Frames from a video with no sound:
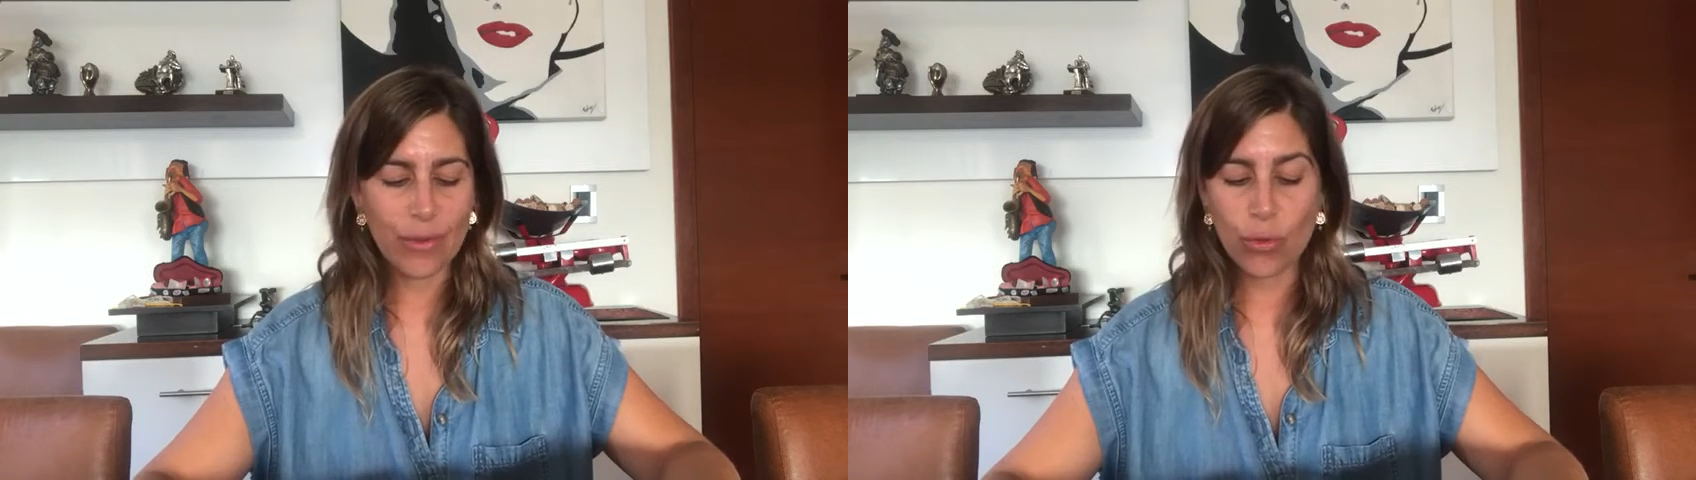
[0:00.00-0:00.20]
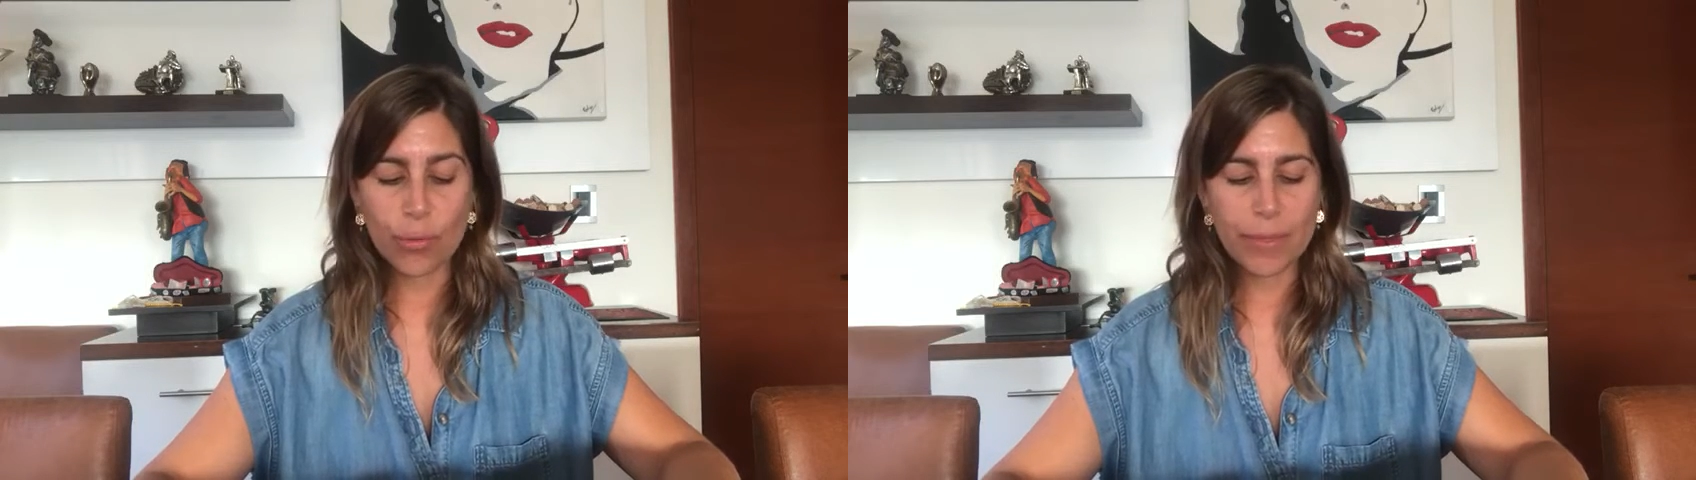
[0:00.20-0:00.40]

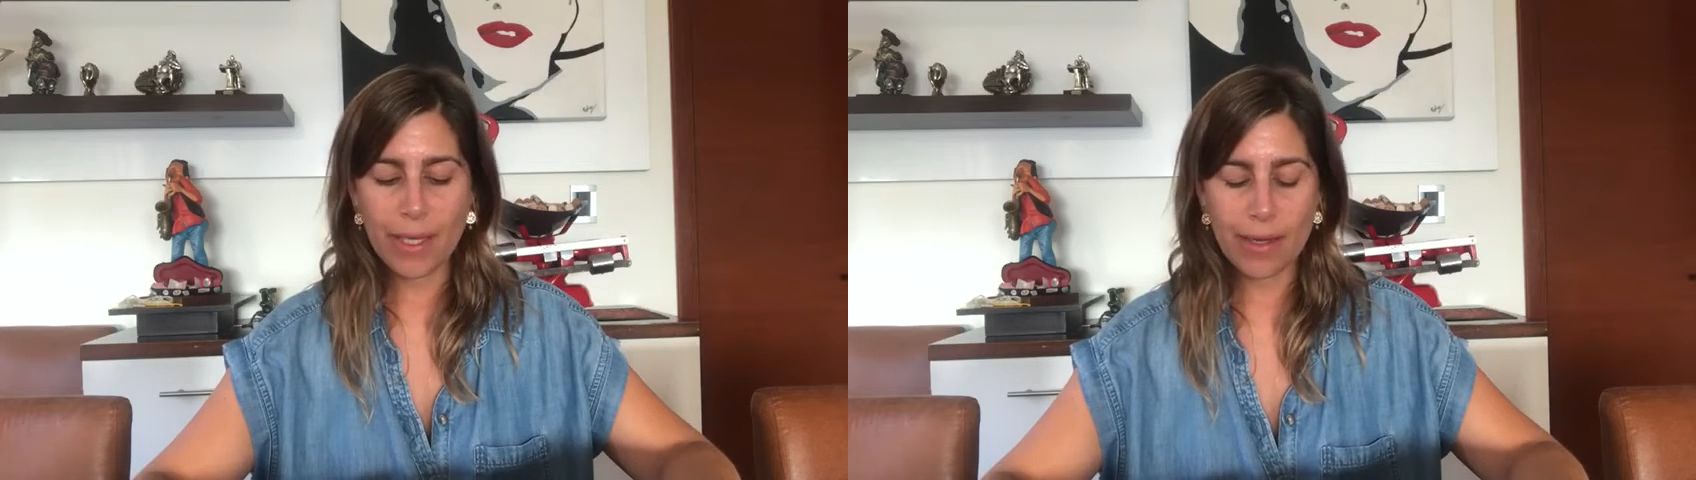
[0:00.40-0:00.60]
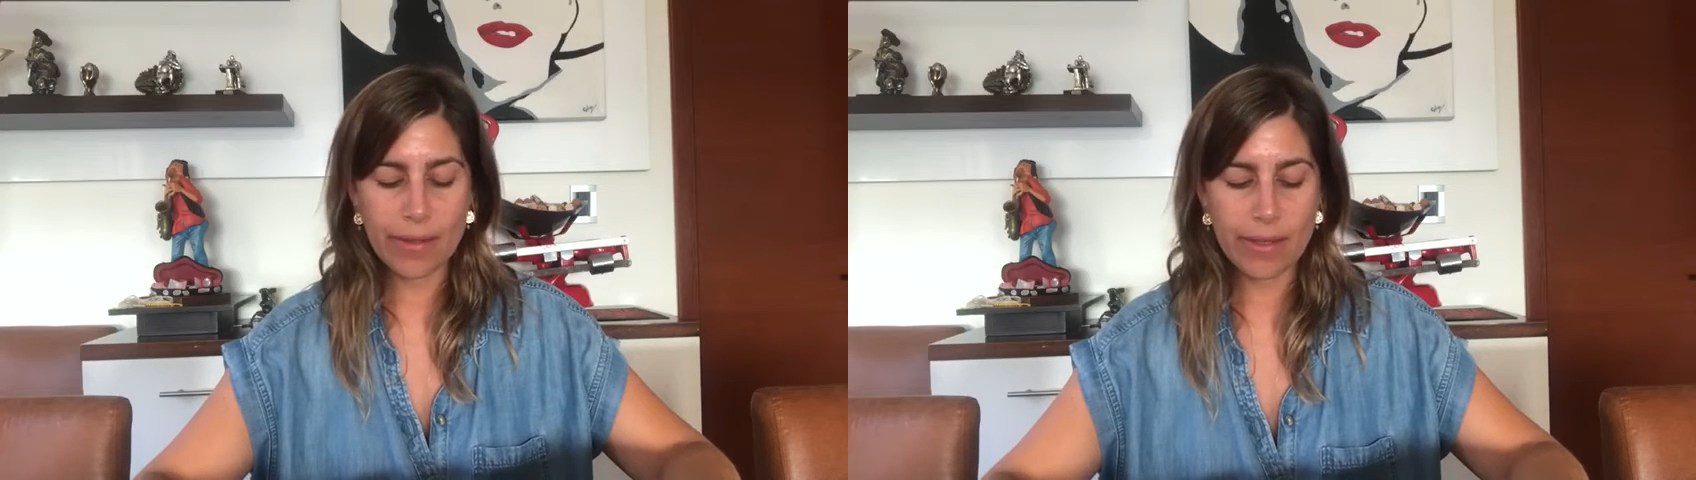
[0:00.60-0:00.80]

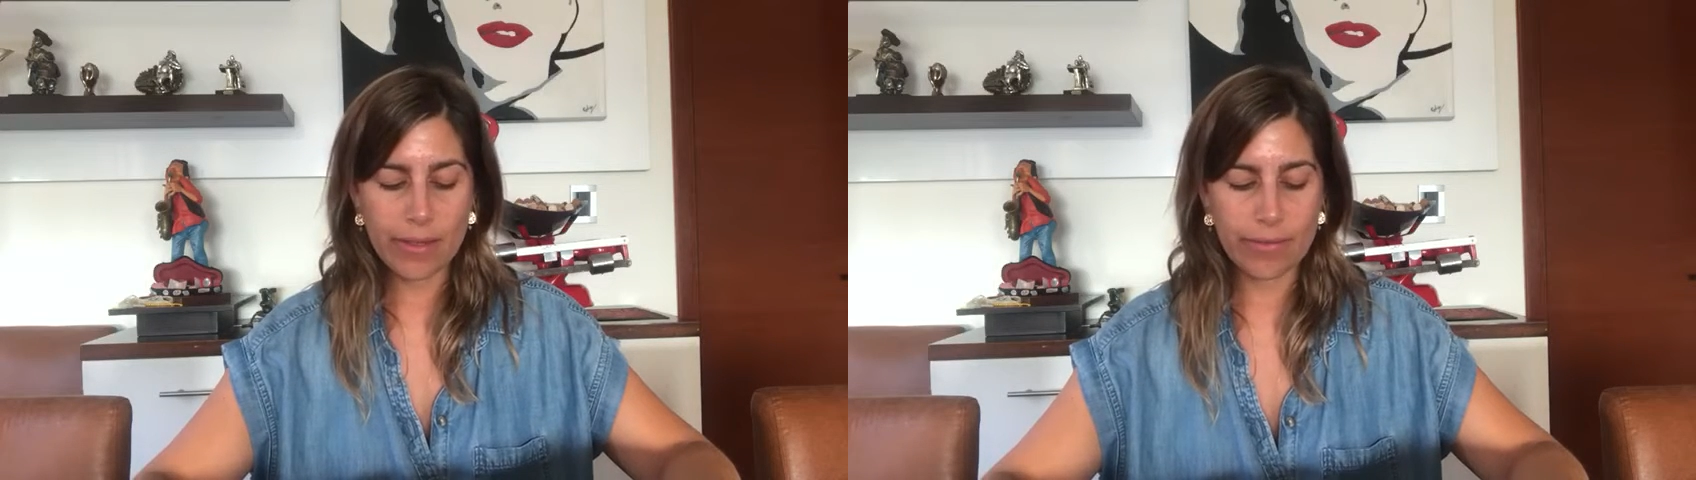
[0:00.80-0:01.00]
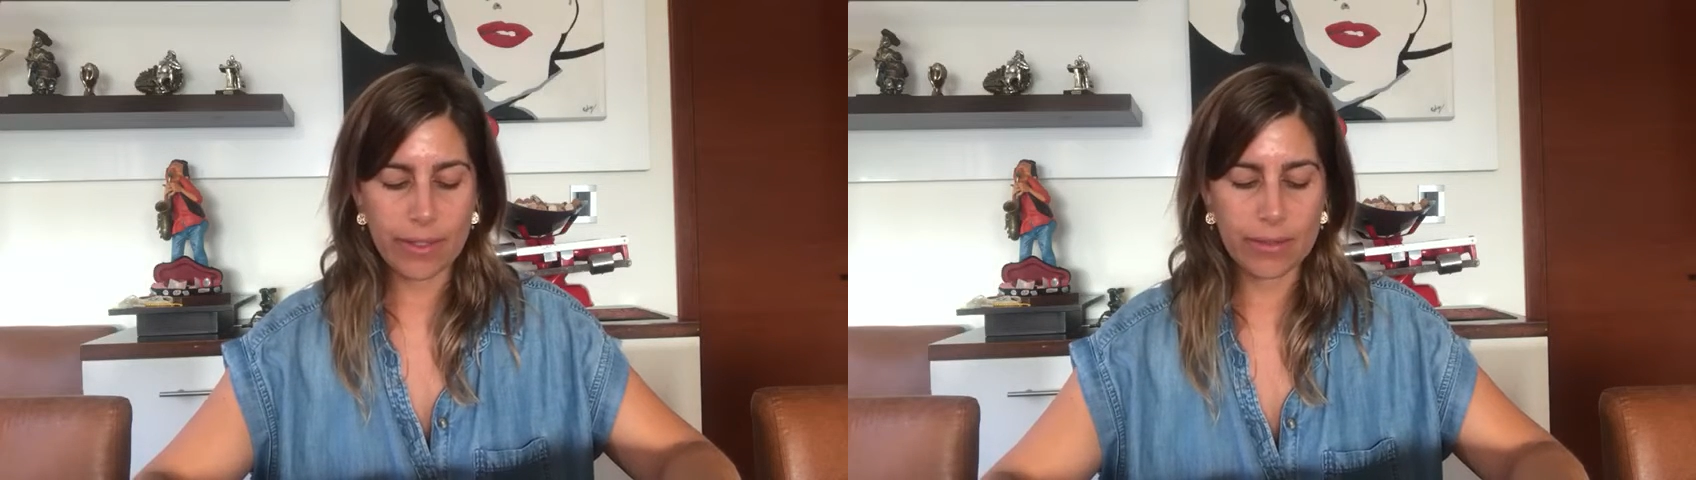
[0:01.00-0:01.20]
Comía la
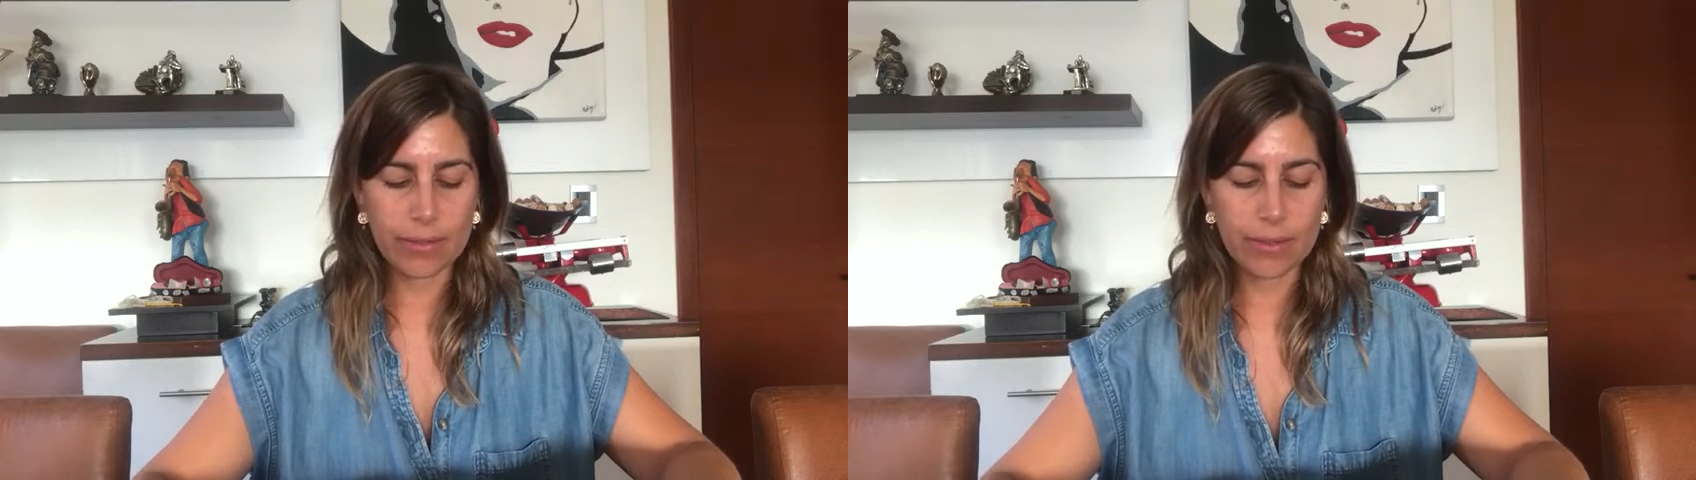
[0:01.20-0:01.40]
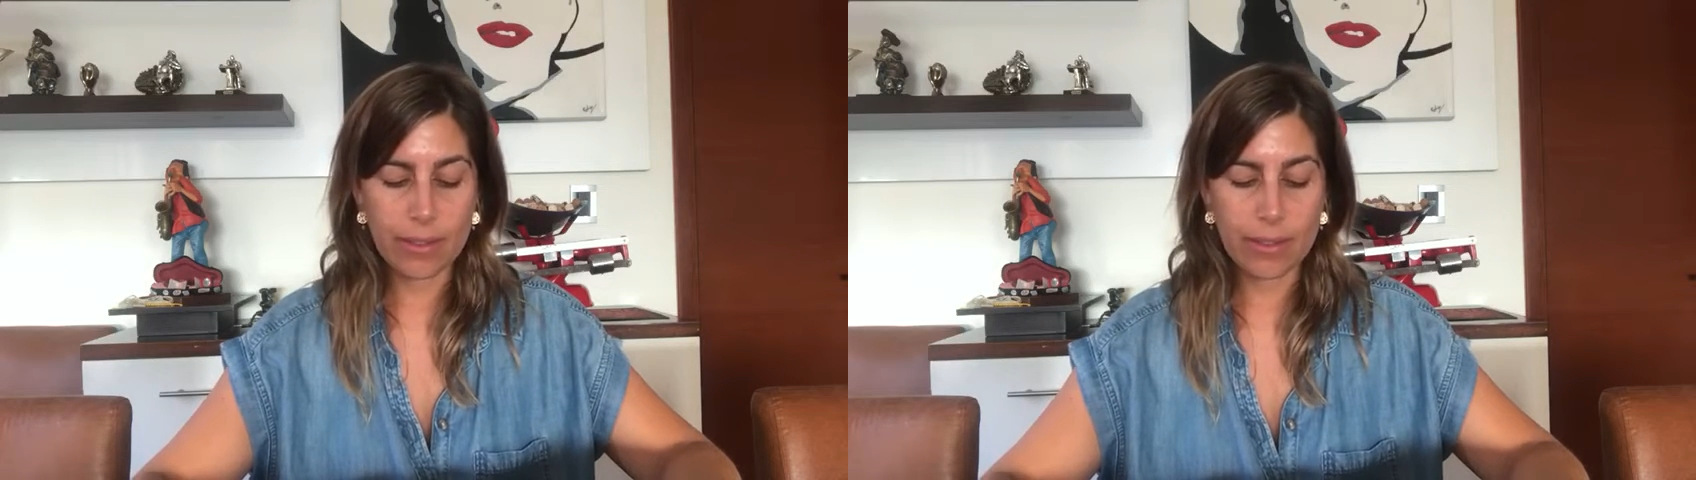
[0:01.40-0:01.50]
hierba.